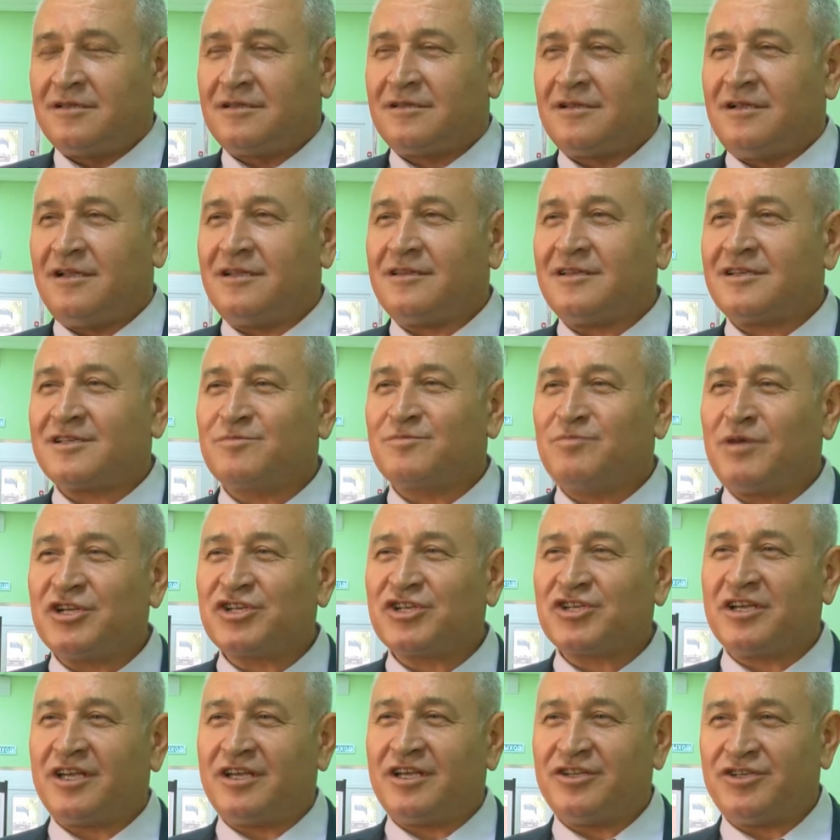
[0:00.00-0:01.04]
Для нас
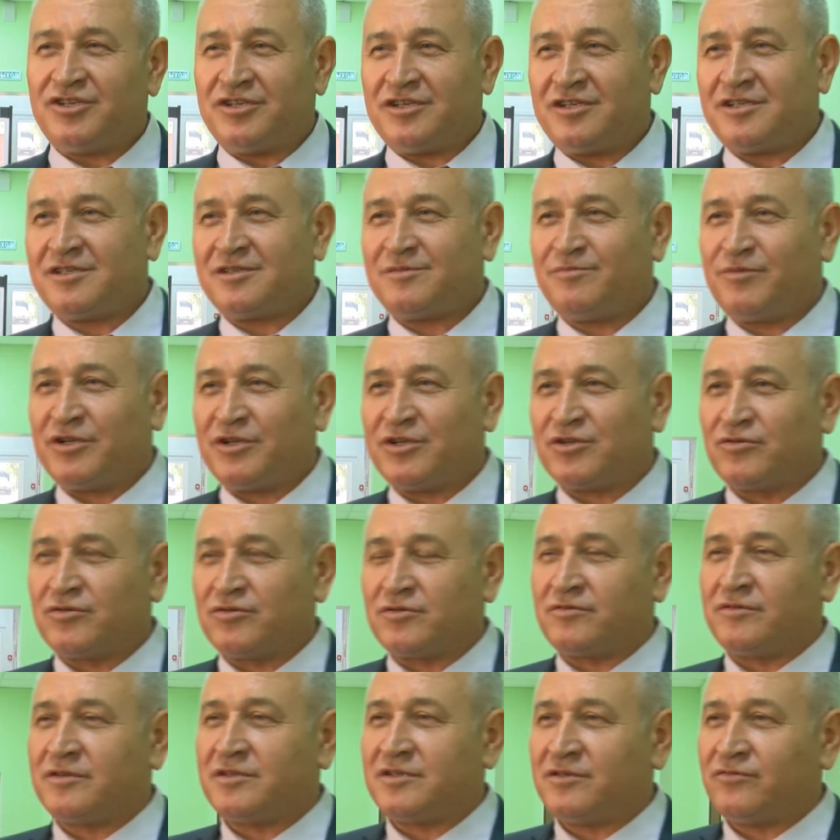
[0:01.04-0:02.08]
большая честь
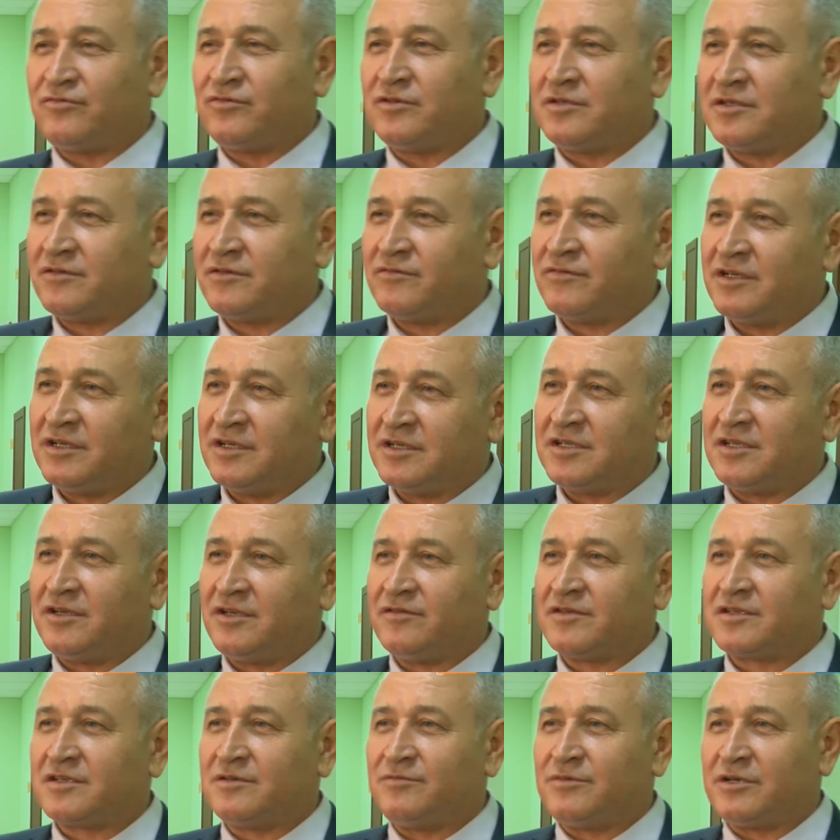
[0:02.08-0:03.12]
присутствовать сегодня в
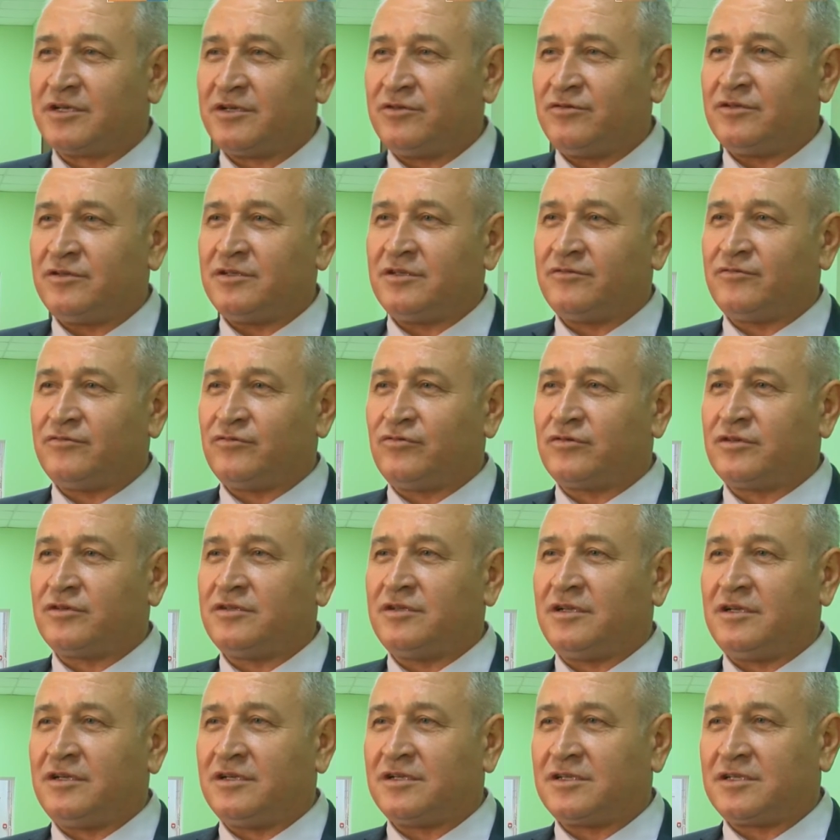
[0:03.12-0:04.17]
Алексеевском районе, в
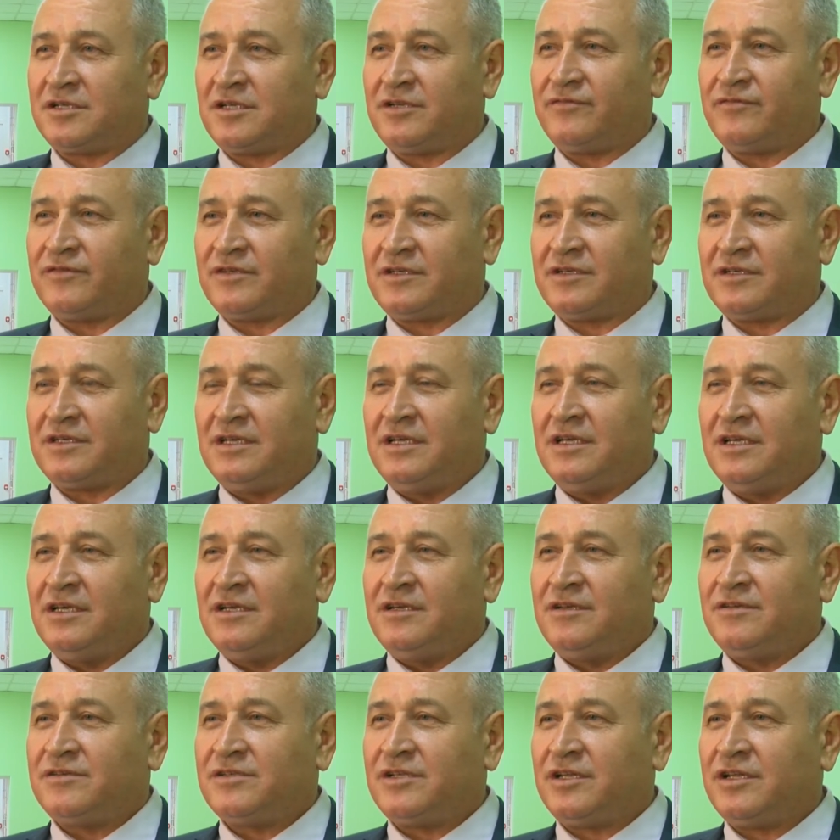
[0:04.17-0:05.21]
городе Алексеевке,
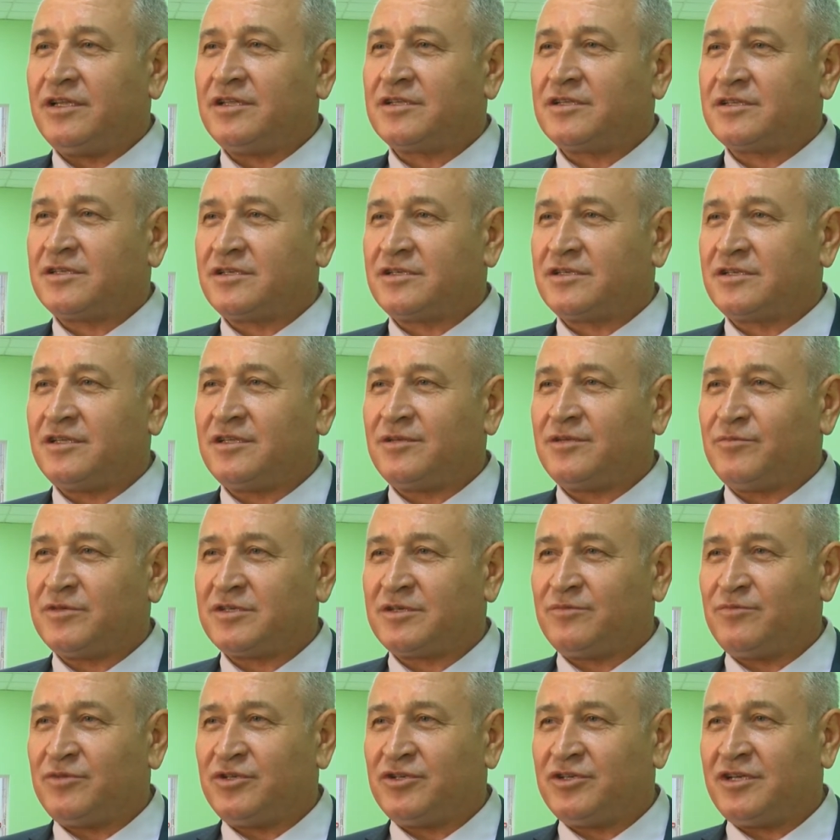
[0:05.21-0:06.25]
встретиться с этими
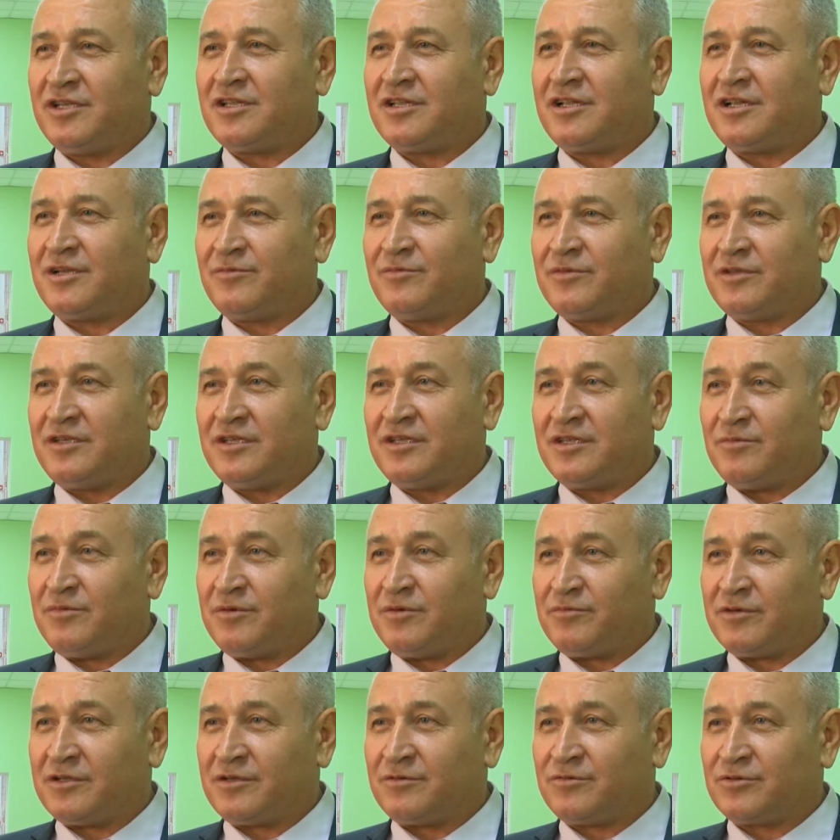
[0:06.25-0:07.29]
замечательными
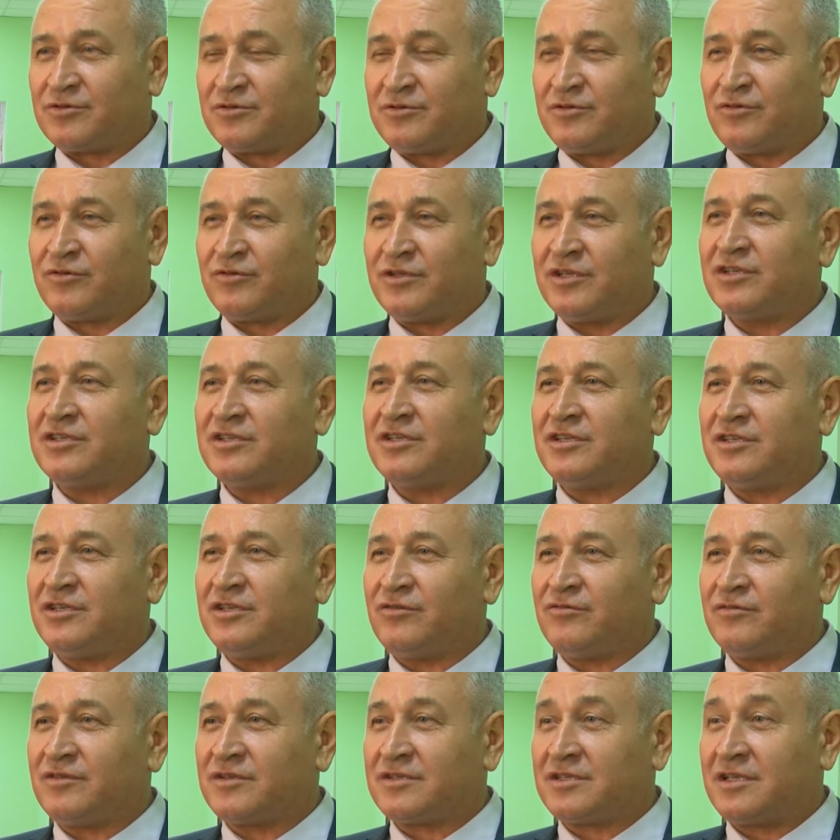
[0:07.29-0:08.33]
детьми, потому что других
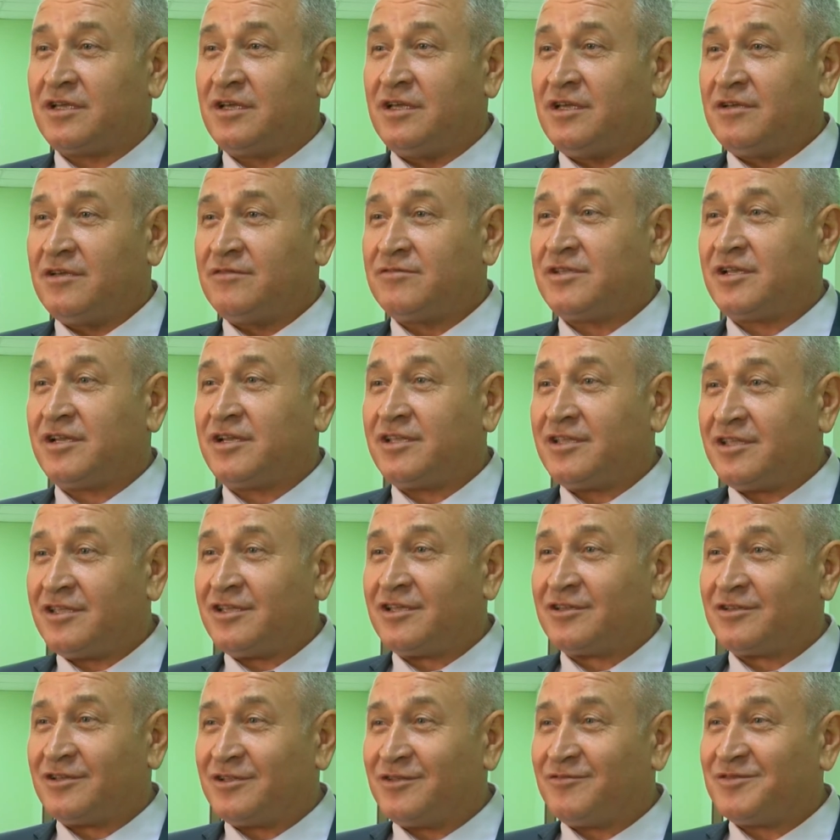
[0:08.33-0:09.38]
детей у нас в стране
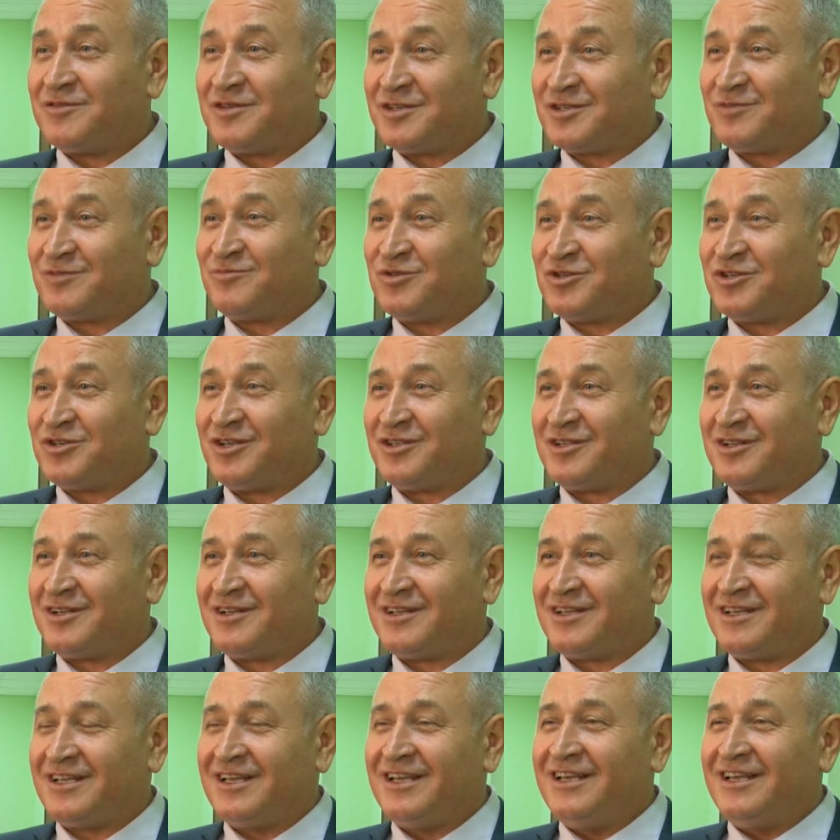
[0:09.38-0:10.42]
нет, они все
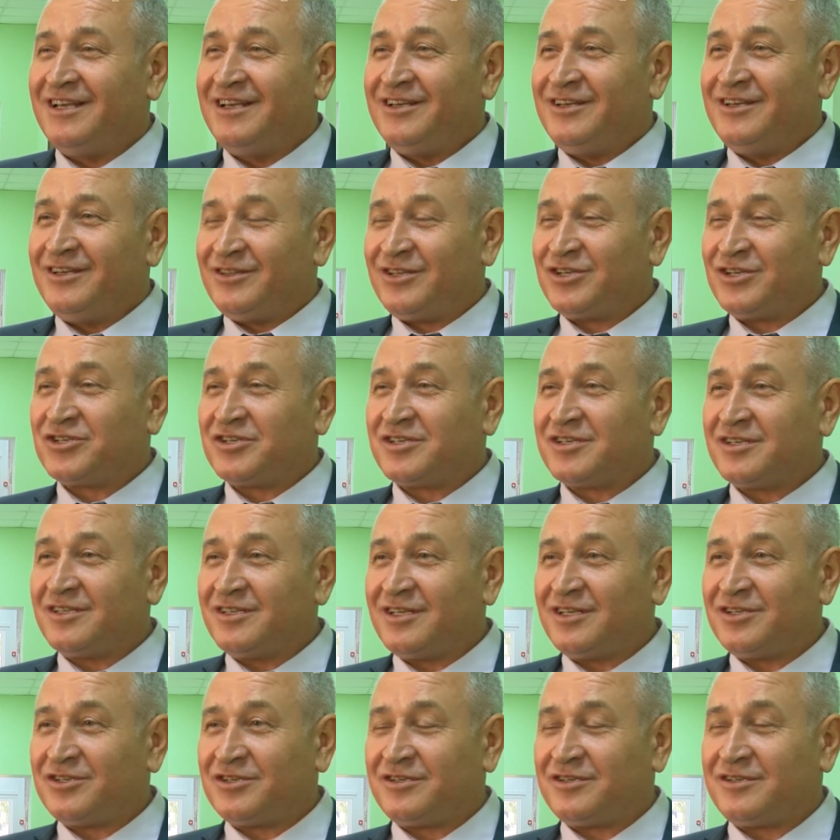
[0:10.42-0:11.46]
замечательные. И наша
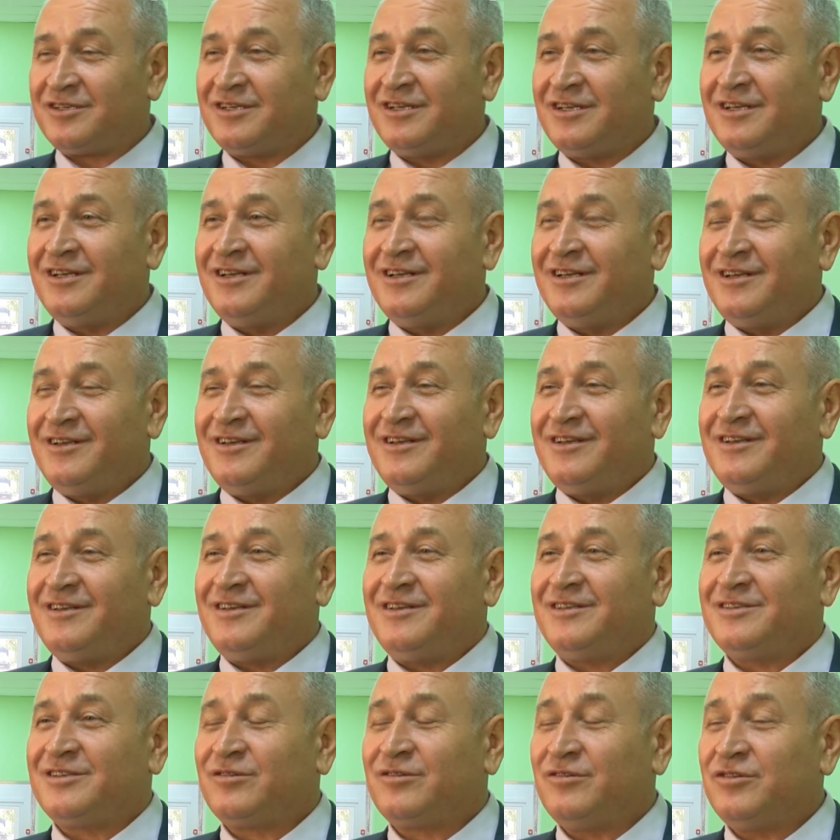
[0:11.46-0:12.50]
задача
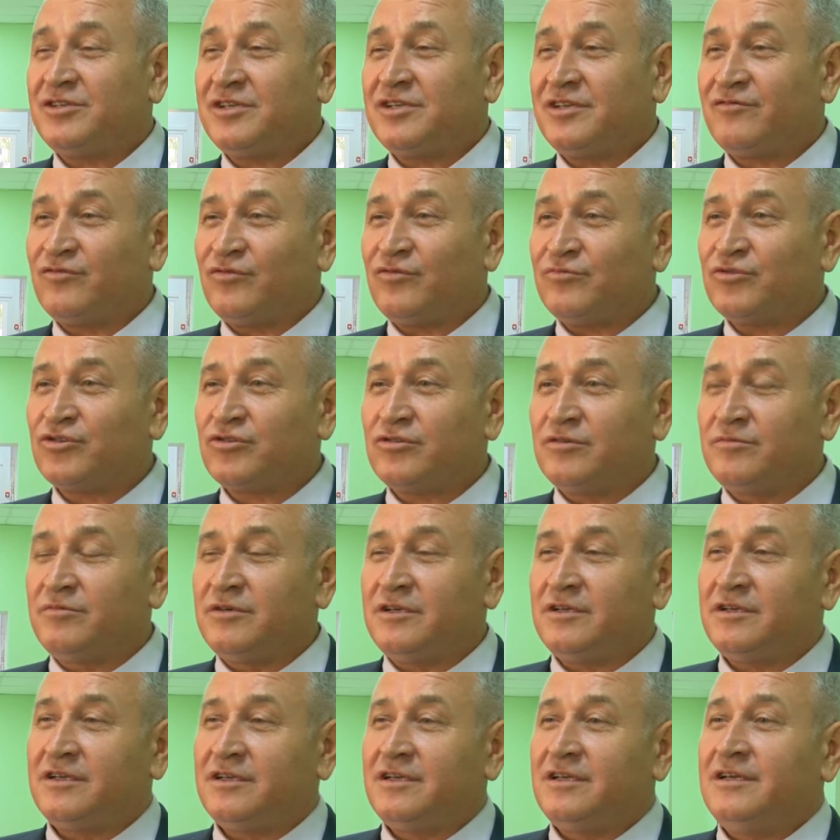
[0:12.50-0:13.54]
заключается в том,
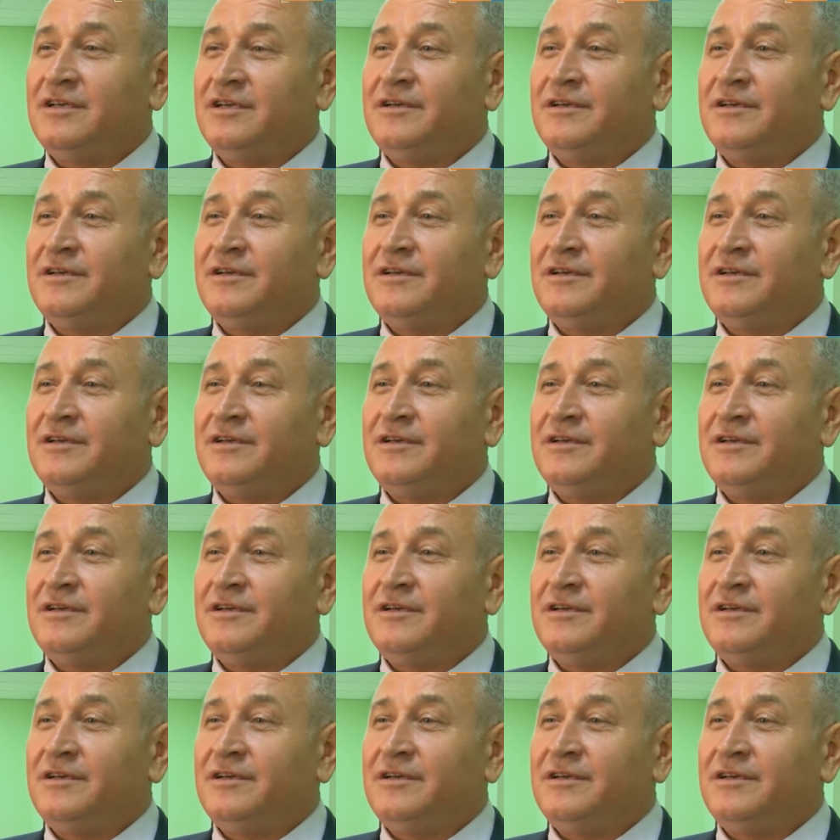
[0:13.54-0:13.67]
чтобы